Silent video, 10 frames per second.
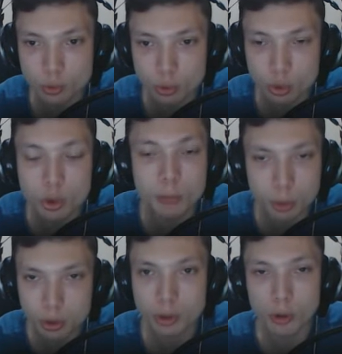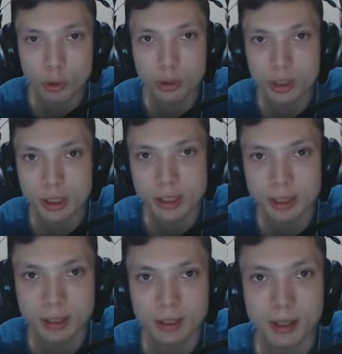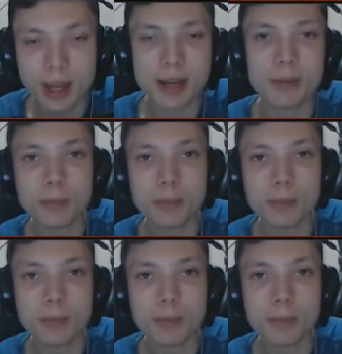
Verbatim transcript: düşük bütçeli olduğu için Hani